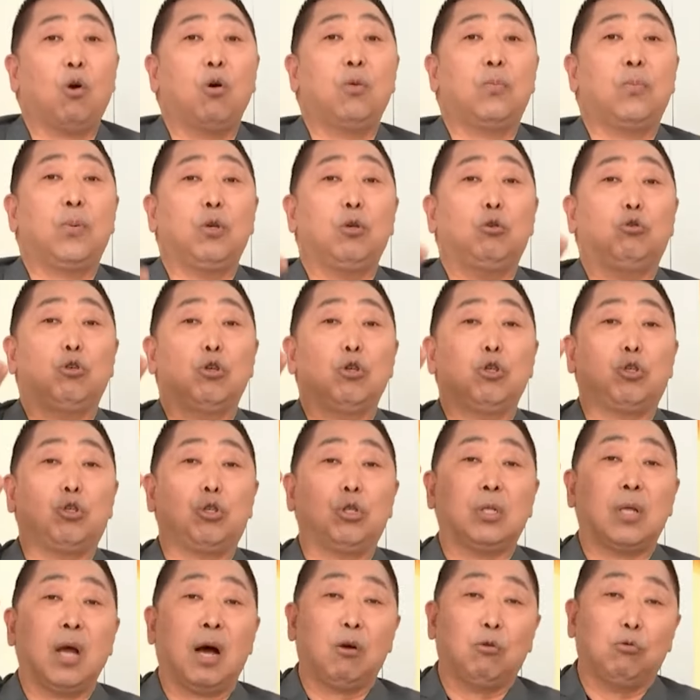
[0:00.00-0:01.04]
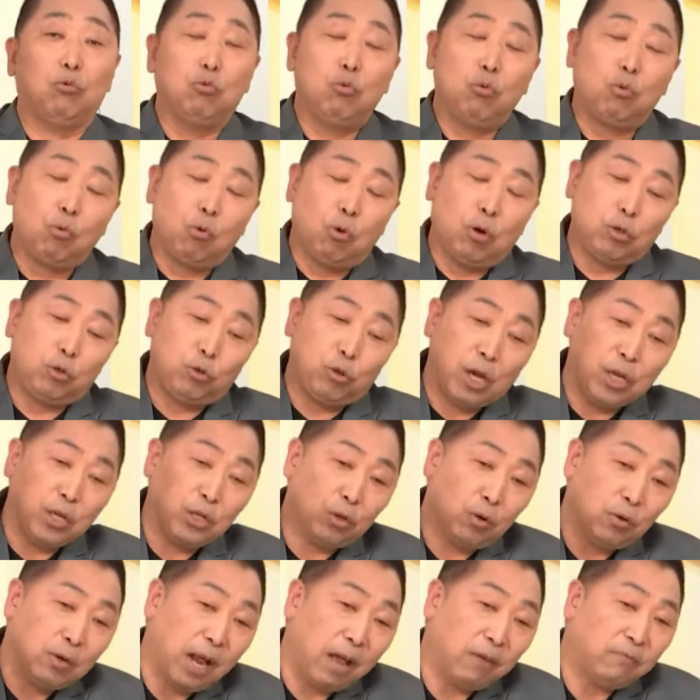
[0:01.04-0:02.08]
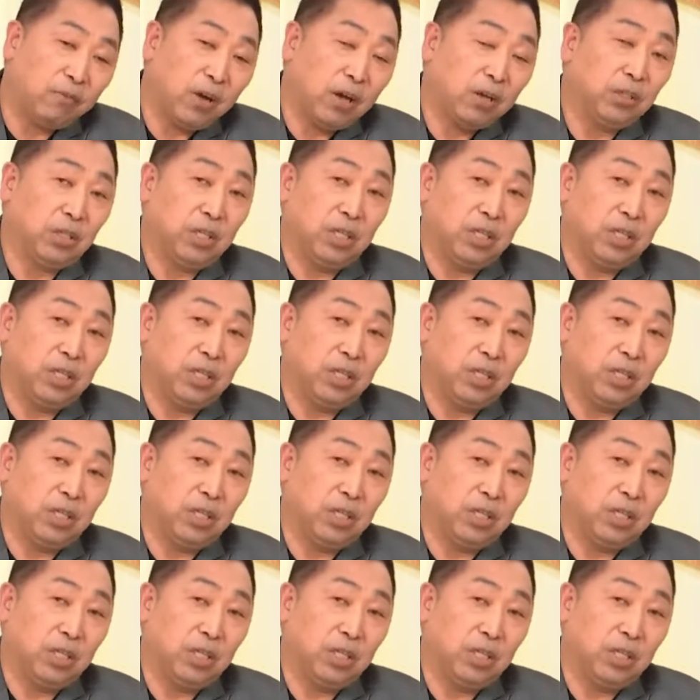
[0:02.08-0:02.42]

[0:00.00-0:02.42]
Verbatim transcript: 都必须知道，如果全球南